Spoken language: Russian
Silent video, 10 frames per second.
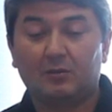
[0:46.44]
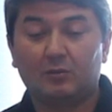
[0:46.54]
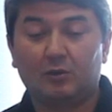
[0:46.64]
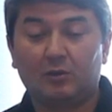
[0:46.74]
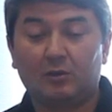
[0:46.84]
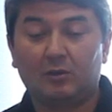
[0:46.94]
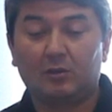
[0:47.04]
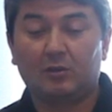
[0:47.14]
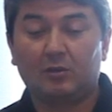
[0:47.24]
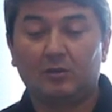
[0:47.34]

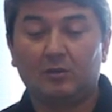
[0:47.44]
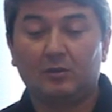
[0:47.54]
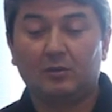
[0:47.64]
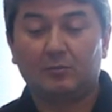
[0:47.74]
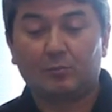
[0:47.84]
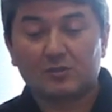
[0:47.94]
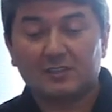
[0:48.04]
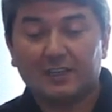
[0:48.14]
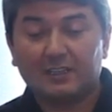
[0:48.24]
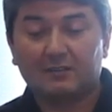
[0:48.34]
Но э,
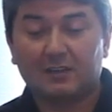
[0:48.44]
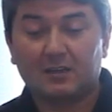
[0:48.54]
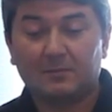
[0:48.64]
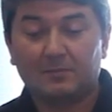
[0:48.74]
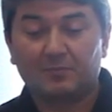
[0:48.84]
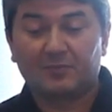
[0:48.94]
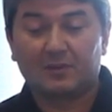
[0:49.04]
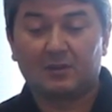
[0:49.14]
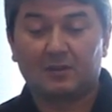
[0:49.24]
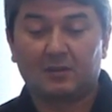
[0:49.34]
после этого
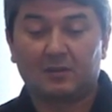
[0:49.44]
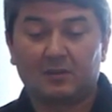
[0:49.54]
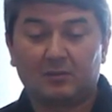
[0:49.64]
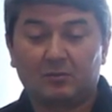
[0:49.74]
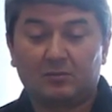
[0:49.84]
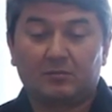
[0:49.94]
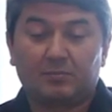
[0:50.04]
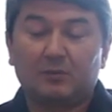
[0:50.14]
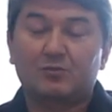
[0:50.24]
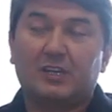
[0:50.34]
э,
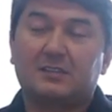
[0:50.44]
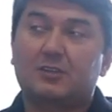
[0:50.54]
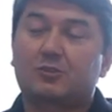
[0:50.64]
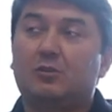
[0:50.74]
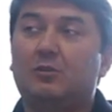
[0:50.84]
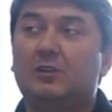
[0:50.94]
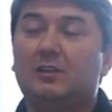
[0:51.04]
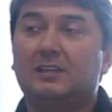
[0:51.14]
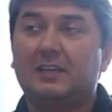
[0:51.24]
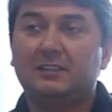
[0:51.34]
получается, что
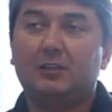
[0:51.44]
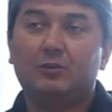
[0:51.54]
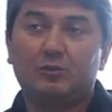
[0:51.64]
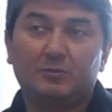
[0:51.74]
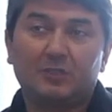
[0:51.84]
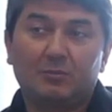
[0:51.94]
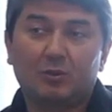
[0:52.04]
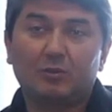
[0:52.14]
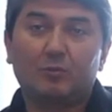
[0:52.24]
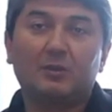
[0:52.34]
я делю людям
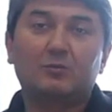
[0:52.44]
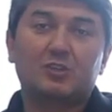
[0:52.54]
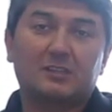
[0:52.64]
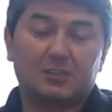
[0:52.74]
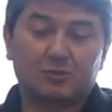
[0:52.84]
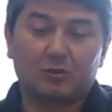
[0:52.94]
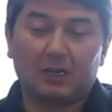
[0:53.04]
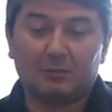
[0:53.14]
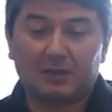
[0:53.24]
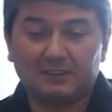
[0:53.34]
добро, но получается,
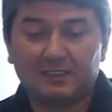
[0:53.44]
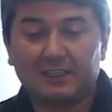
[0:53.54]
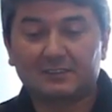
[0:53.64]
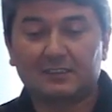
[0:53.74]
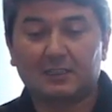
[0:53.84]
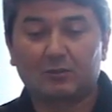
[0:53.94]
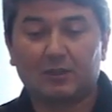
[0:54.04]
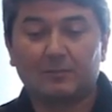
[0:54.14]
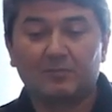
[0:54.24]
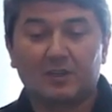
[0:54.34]
что обратная реакция
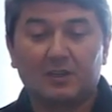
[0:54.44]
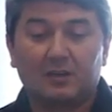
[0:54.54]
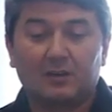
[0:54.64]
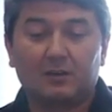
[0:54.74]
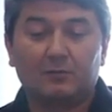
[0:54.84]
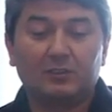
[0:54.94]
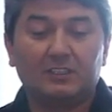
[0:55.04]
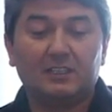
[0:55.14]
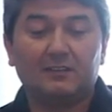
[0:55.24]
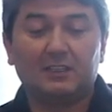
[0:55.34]
такая. Вот
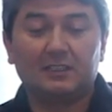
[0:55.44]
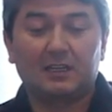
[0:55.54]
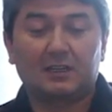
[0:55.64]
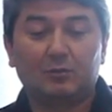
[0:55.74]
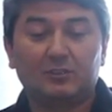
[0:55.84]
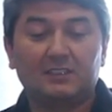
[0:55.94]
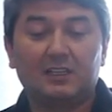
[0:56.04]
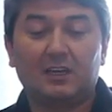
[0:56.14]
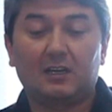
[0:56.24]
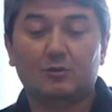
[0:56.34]
недавно на работе
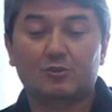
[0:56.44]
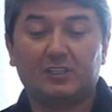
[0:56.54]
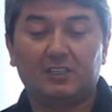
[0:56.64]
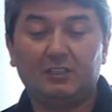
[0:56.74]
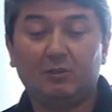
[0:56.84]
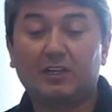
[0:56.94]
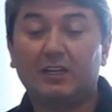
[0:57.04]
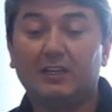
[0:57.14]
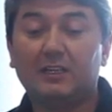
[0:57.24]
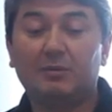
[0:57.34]
дала хорошую идею
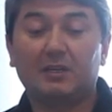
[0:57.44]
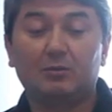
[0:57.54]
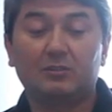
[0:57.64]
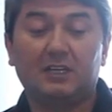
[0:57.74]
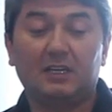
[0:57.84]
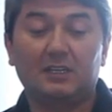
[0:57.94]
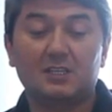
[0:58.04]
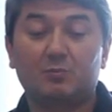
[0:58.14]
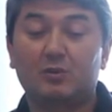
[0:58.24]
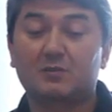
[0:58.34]
коллеге по работе, она
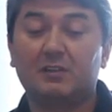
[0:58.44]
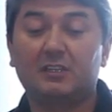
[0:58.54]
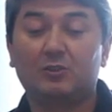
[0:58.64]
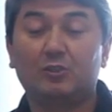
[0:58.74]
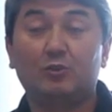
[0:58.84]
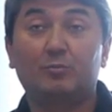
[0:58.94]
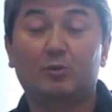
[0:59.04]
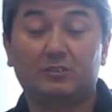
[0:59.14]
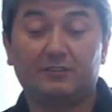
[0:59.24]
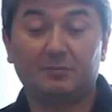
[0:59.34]
использовала эту идею
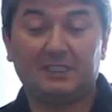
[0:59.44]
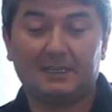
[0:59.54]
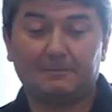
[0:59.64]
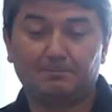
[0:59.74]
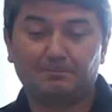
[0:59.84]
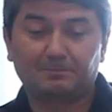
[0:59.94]
против меня.